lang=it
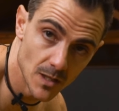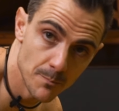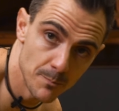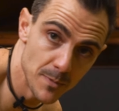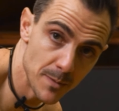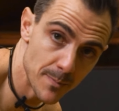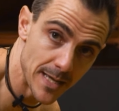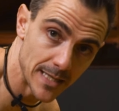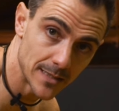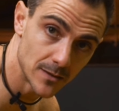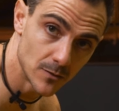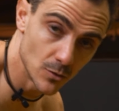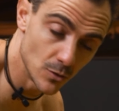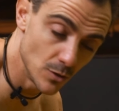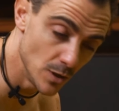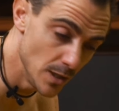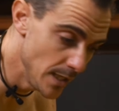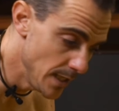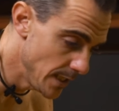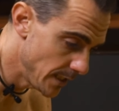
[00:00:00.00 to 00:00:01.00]
Mi
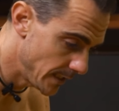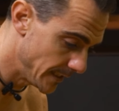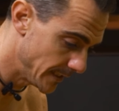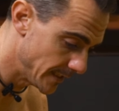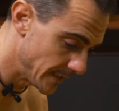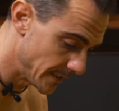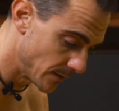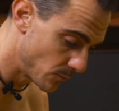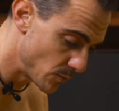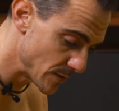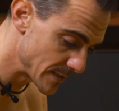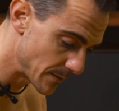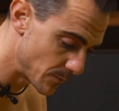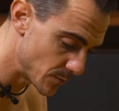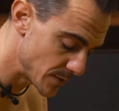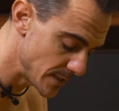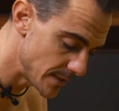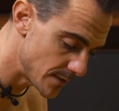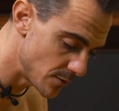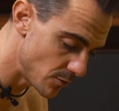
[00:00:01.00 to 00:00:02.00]
metto in questa
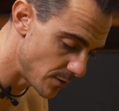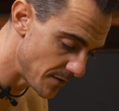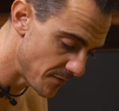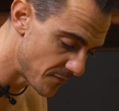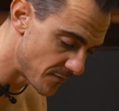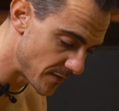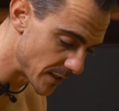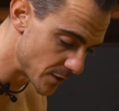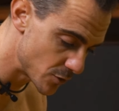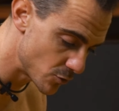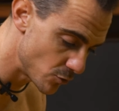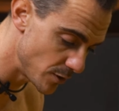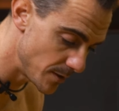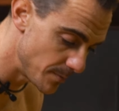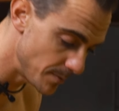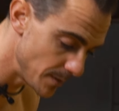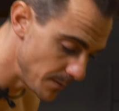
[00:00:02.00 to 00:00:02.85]
posizione e faccio i